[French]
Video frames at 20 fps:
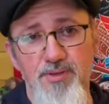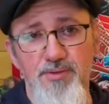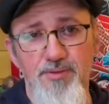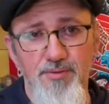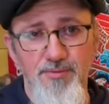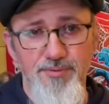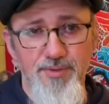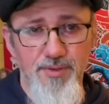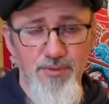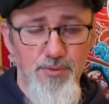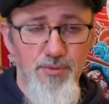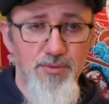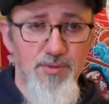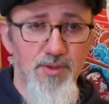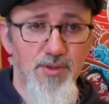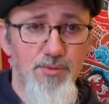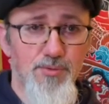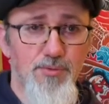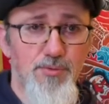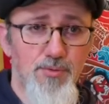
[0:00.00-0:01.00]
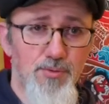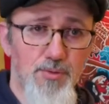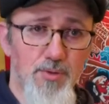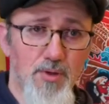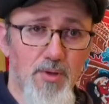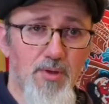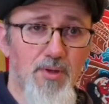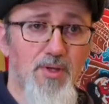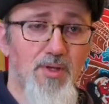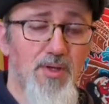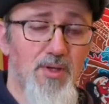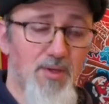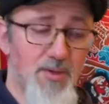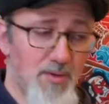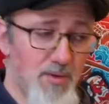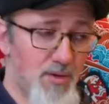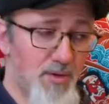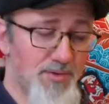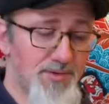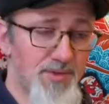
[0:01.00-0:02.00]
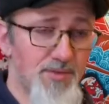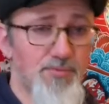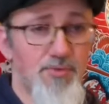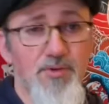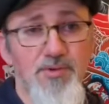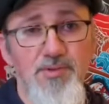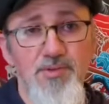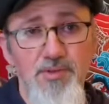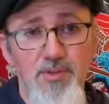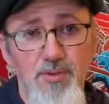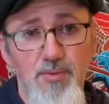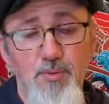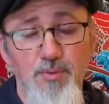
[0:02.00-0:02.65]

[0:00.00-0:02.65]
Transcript: en fait de teinture alors cette fois-ci,